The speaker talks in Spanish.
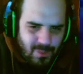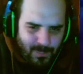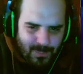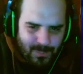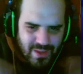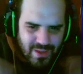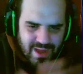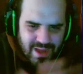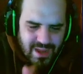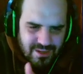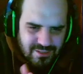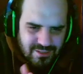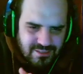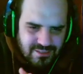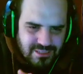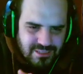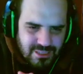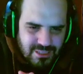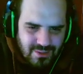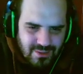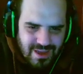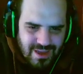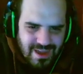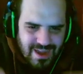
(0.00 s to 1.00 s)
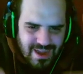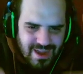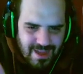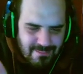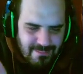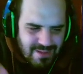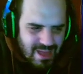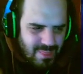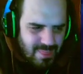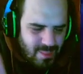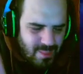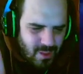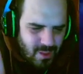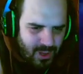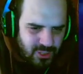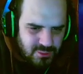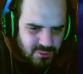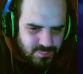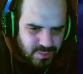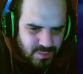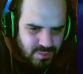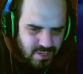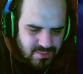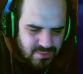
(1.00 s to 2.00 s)
para continuar hablando de
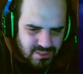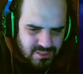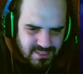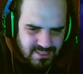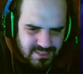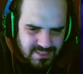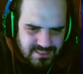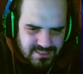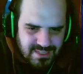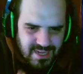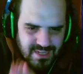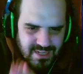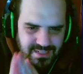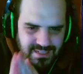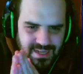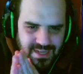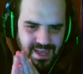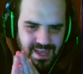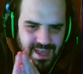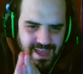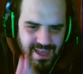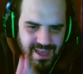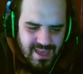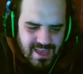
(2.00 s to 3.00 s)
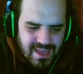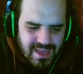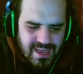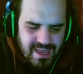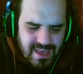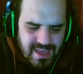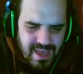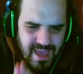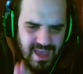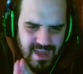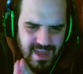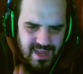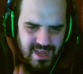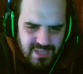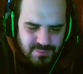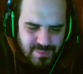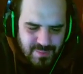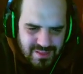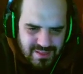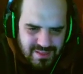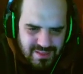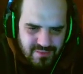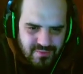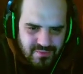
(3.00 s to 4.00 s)
los premios Eslan y en
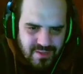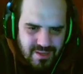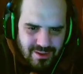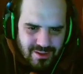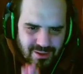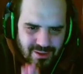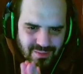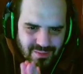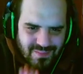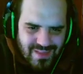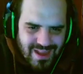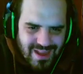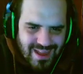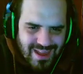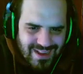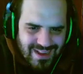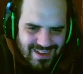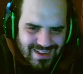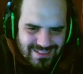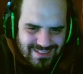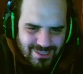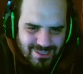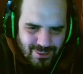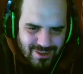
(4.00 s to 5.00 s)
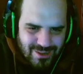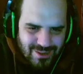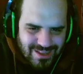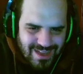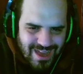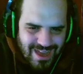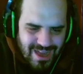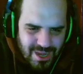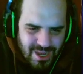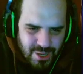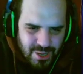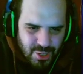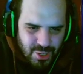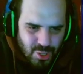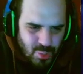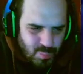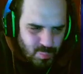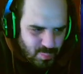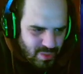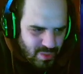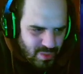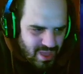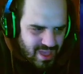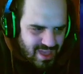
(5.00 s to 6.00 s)
específico de la categoría Role
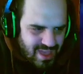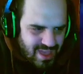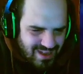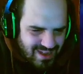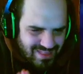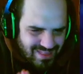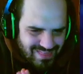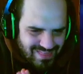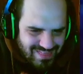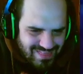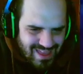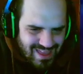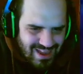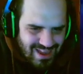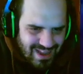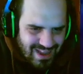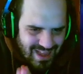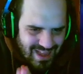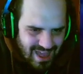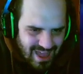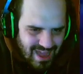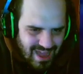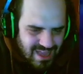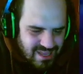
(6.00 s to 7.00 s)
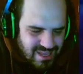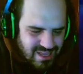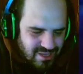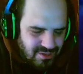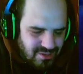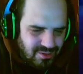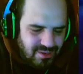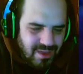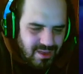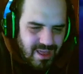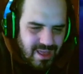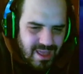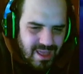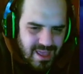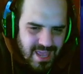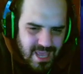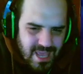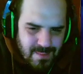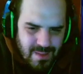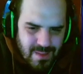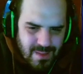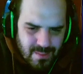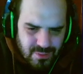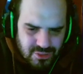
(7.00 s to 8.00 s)
del año.
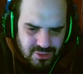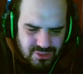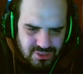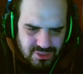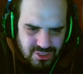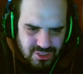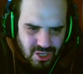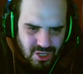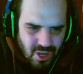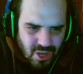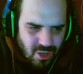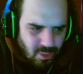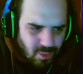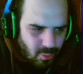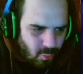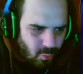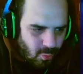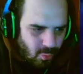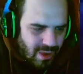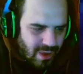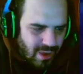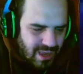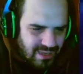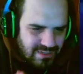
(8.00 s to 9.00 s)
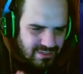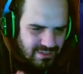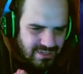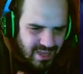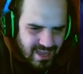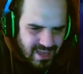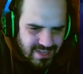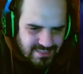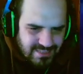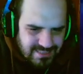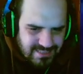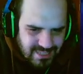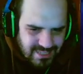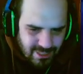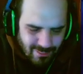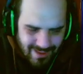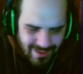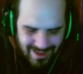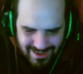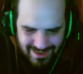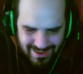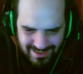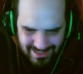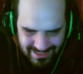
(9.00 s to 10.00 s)
Y vamos con Juan S.
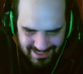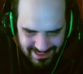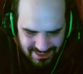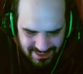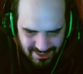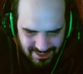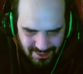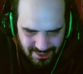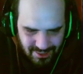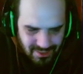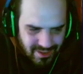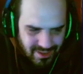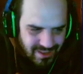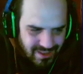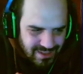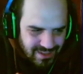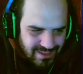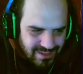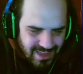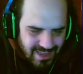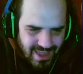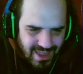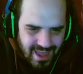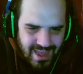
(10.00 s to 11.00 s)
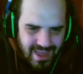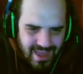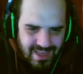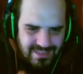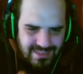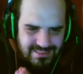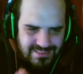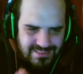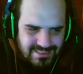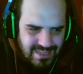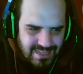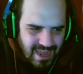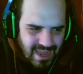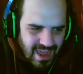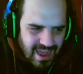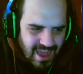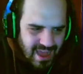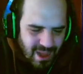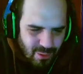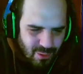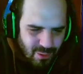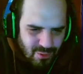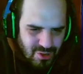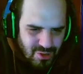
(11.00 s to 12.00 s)
Guarnizo, que eh,
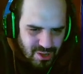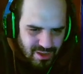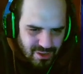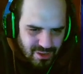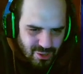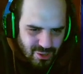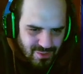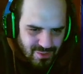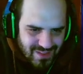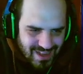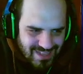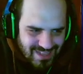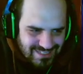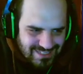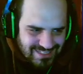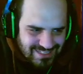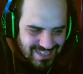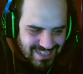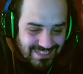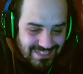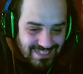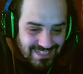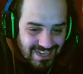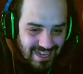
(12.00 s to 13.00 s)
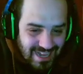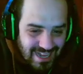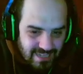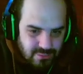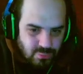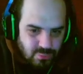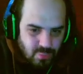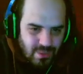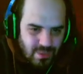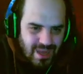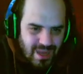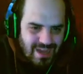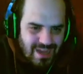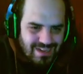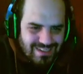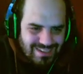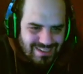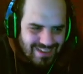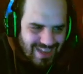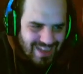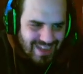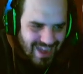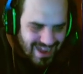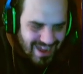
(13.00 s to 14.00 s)
algunos recordaréis que es el actual
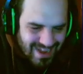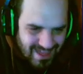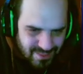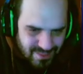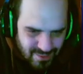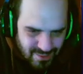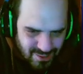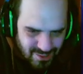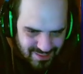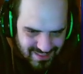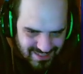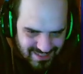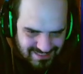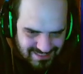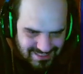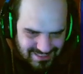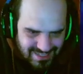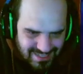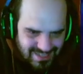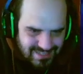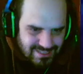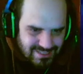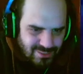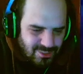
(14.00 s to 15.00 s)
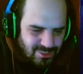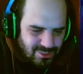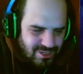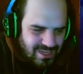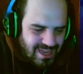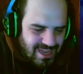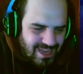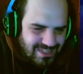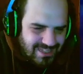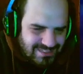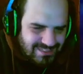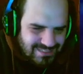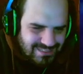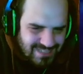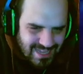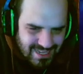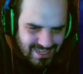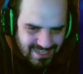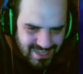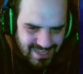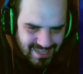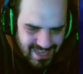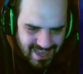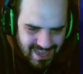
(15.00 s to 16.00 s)
ganador de esta categoría,
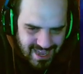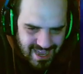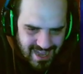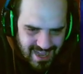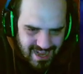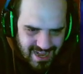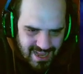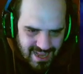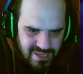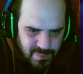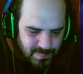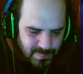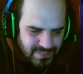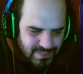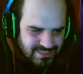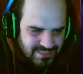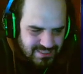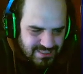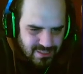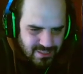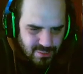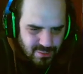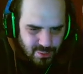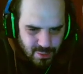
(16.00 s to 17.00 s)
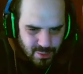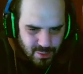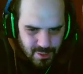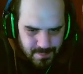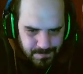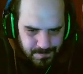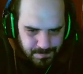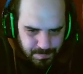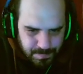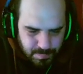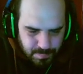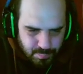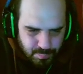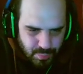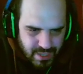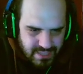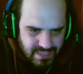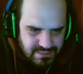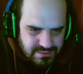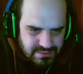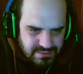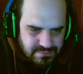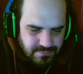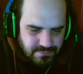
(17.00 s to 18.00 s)
ya que el año pasado
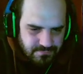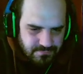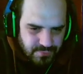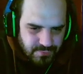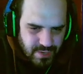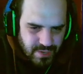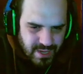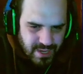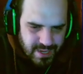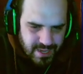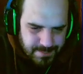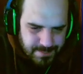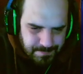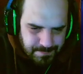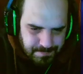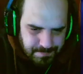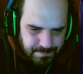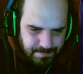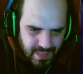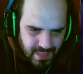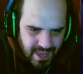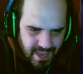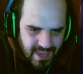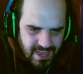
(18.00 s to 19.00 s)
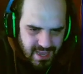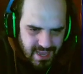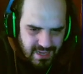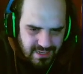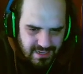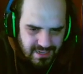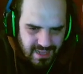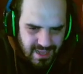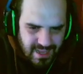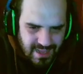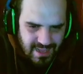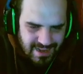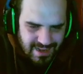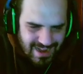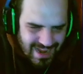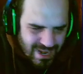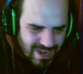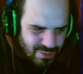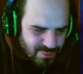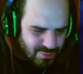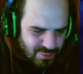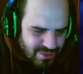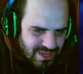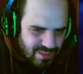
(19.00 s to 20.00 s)
pues fue el eh,
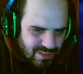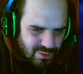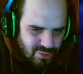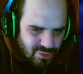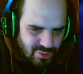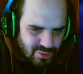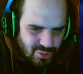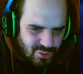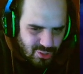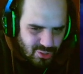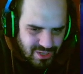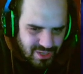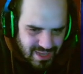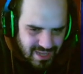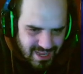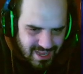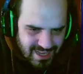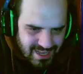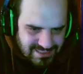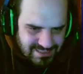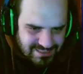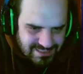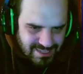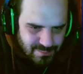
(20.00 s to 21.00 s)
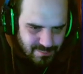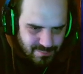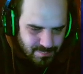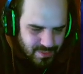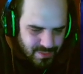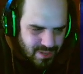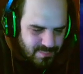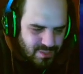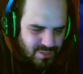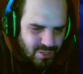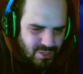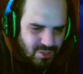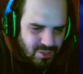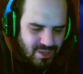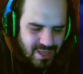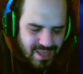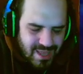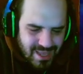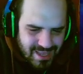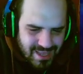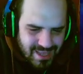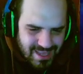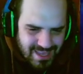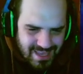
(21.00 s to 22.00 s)
galardonado con este premio
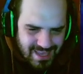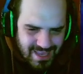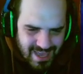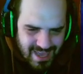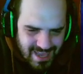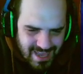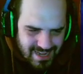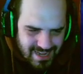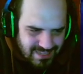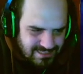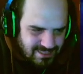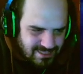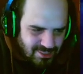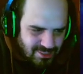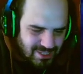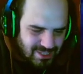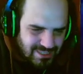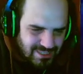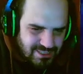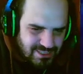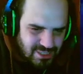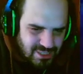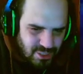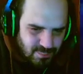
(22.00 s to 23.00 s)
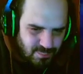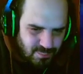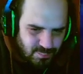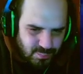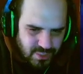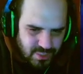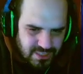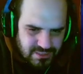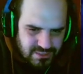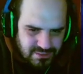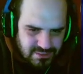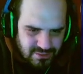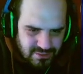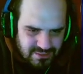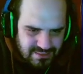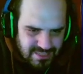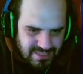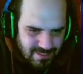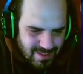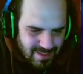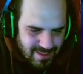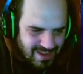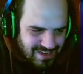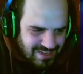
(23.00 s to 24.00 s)
y en esta ocasión pues no
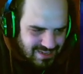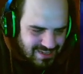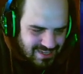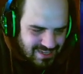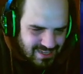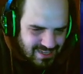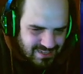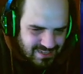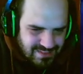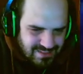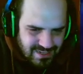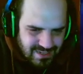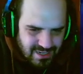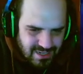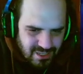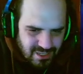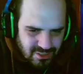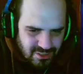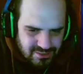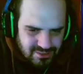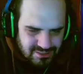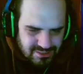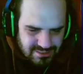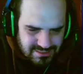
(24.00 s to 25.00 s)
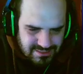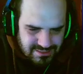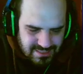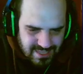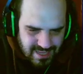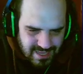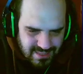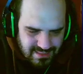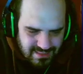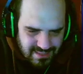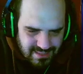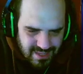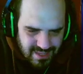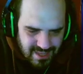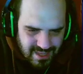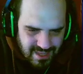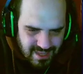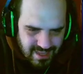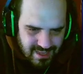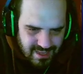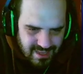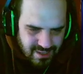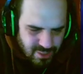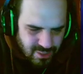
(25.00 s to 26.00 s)
estaba ni entre los 10
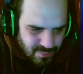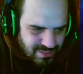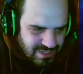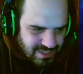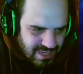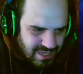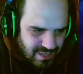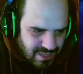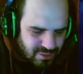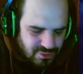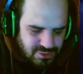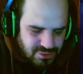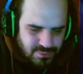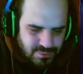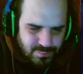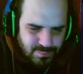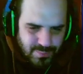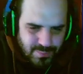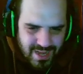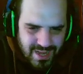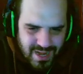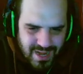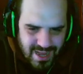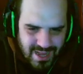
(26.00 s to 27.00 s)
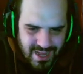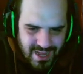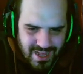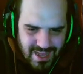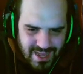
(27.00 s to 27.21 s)
eh, nominados para